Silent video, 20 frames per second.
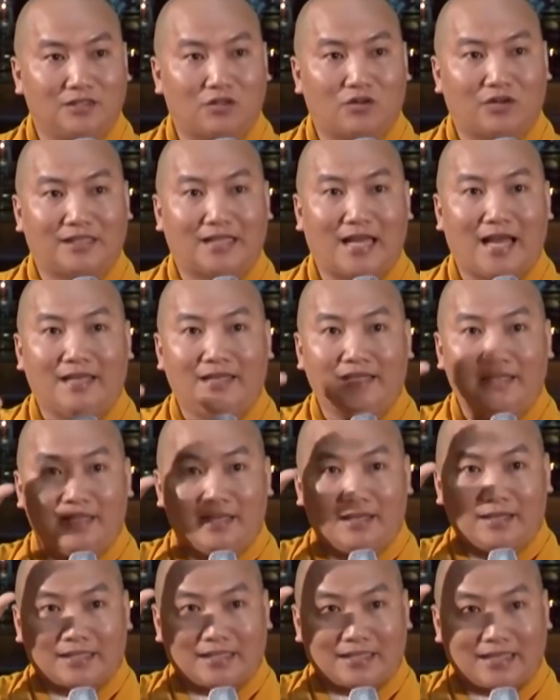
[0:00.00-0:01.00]
người, còn cái
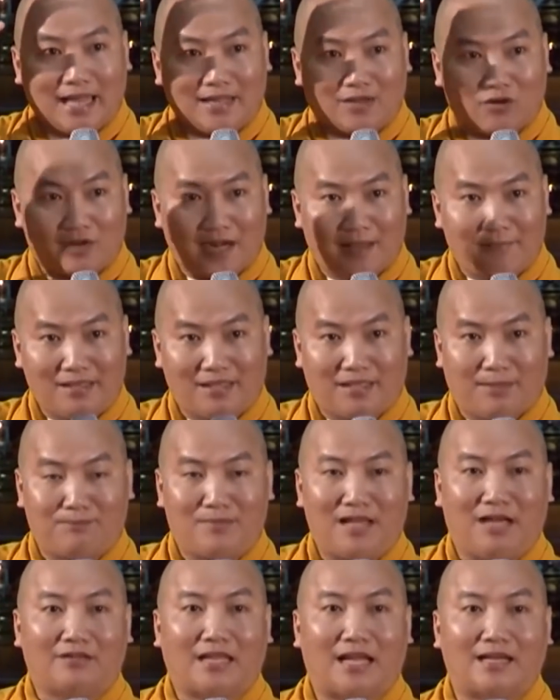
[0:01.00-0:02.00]
tay còn lại mới chụp
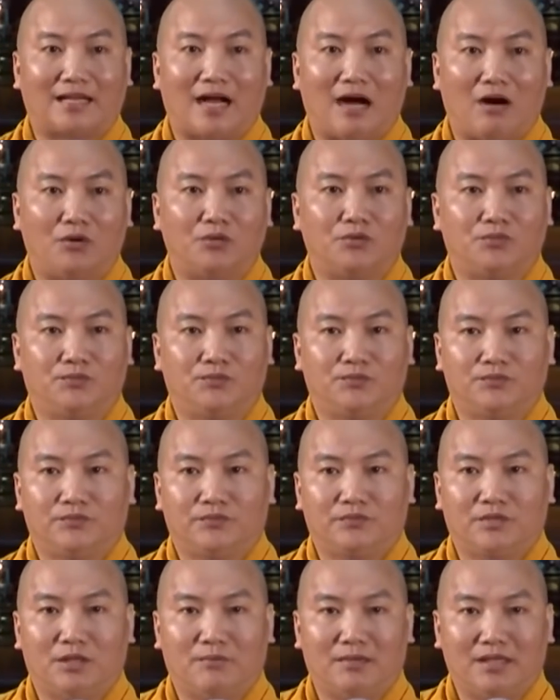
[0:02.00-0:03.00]
vào thành cầu
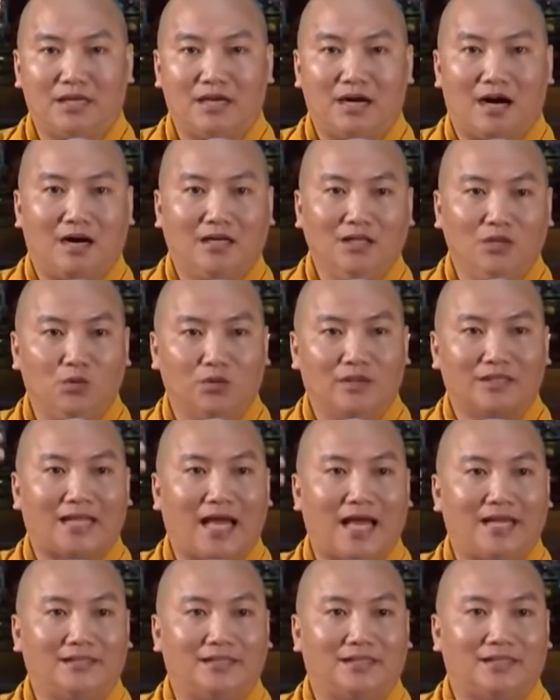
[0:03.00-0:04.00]
thì mới gỡ luôn cái
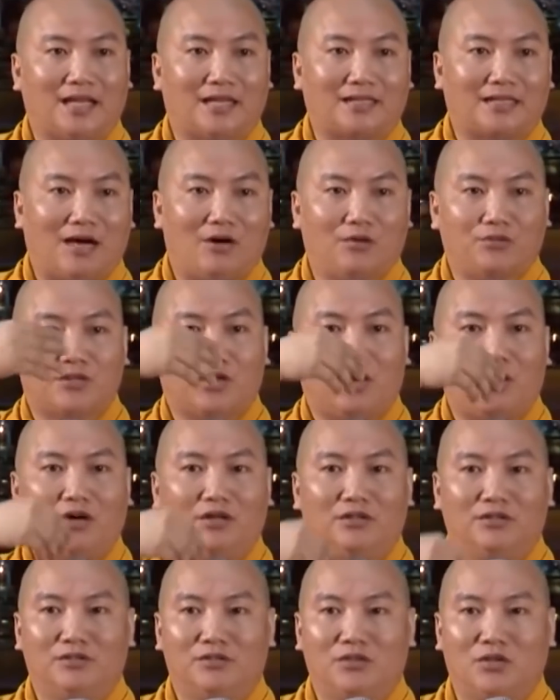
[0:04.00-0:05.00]
tay trên thành cầu
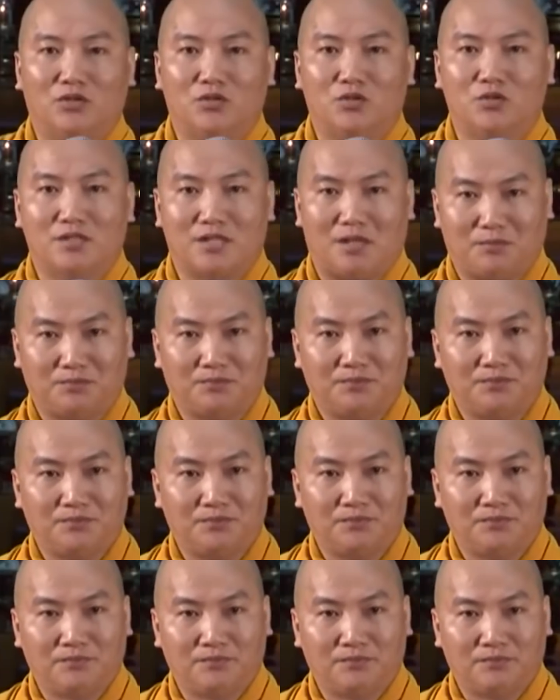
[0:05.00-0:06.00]
cho xuống sông.
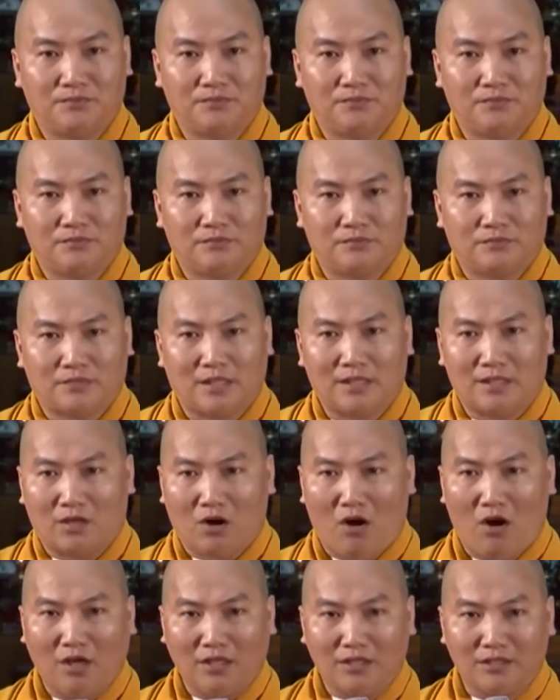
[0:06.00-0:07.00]
Thì
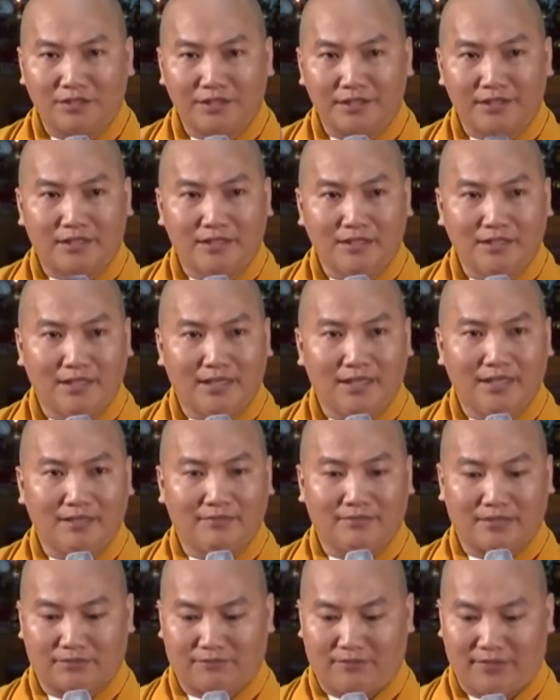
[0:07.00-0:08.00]
có người chứng kiến
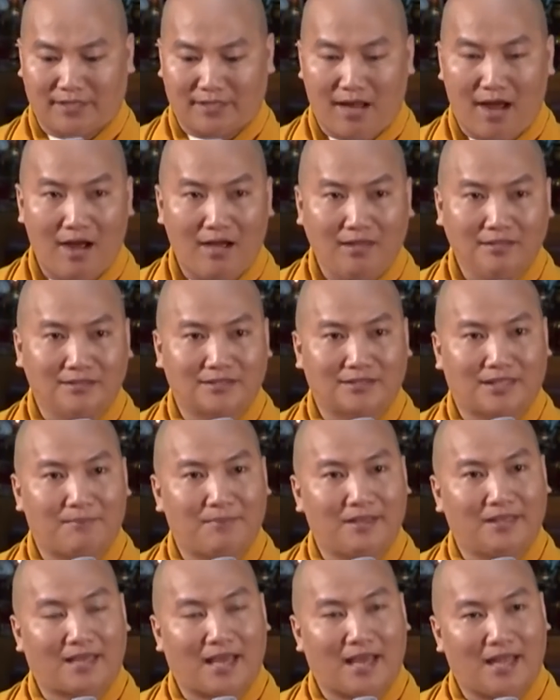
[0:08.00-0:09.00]
việc đó, người ta
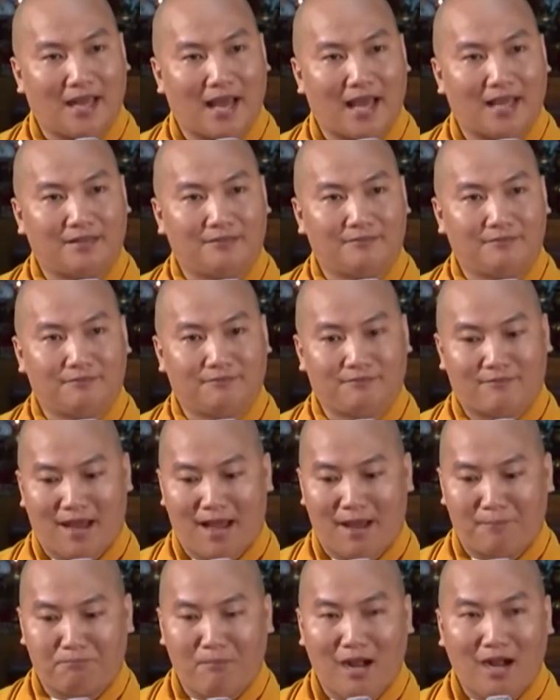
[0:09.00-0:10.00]
mới kể lại
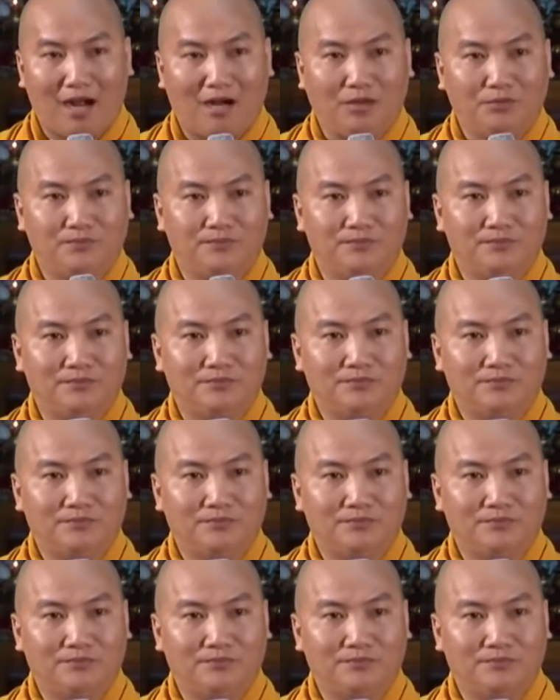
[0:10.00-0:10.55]
và bắt ông.